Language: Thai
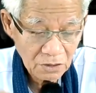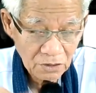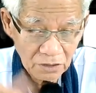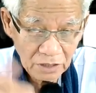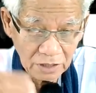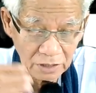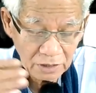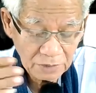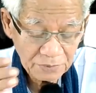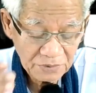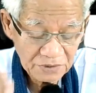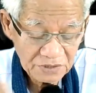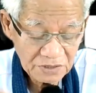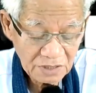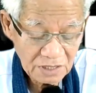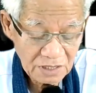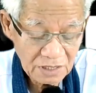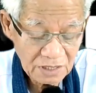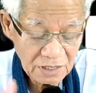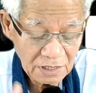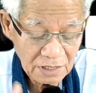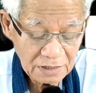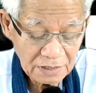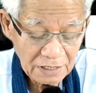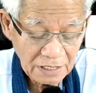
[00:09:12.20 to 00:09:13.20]
ค่อยๆ พิจาร
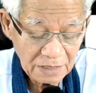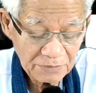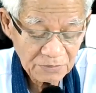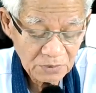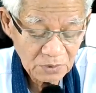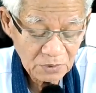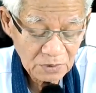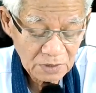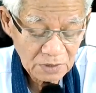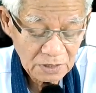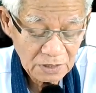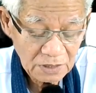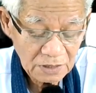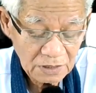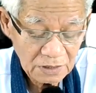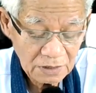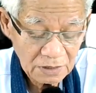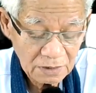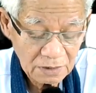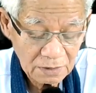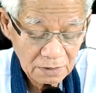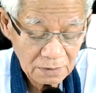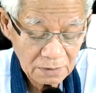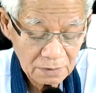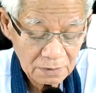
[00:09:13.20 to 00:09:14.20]
ณาตามตรงนี้
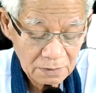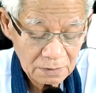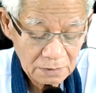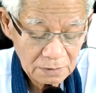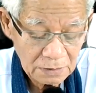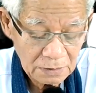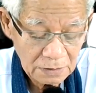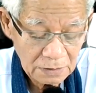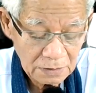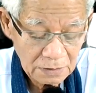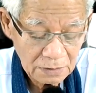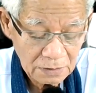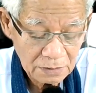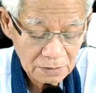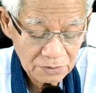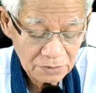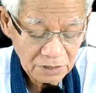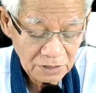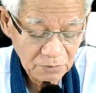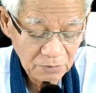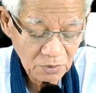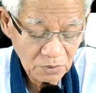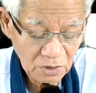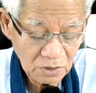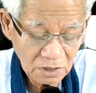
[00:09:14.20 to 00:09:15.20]

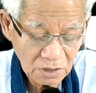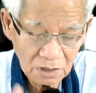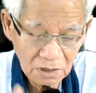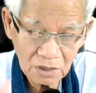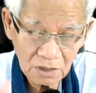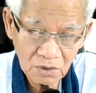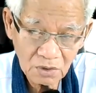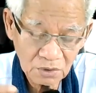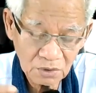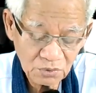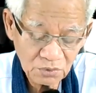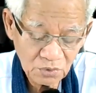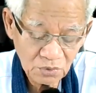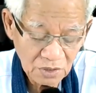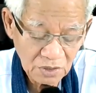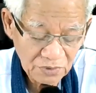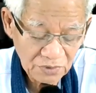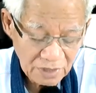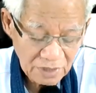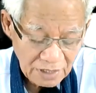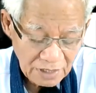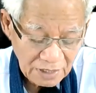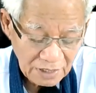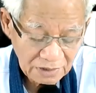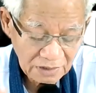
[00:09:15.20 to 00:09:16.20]
ทั้งหมดก็คือเรื่องตัวเรา
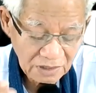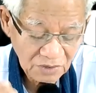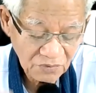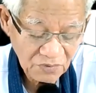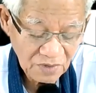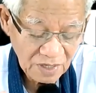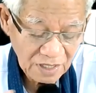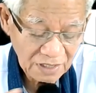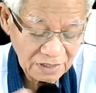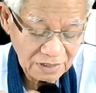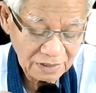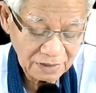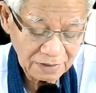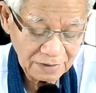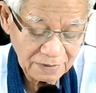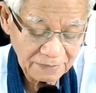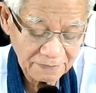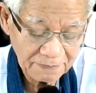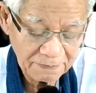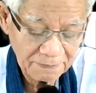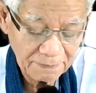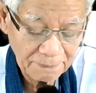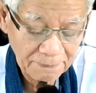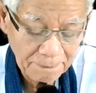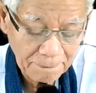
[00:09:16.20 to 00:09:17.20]
ทั้งนั้นที่ว่าเนี่ยครับ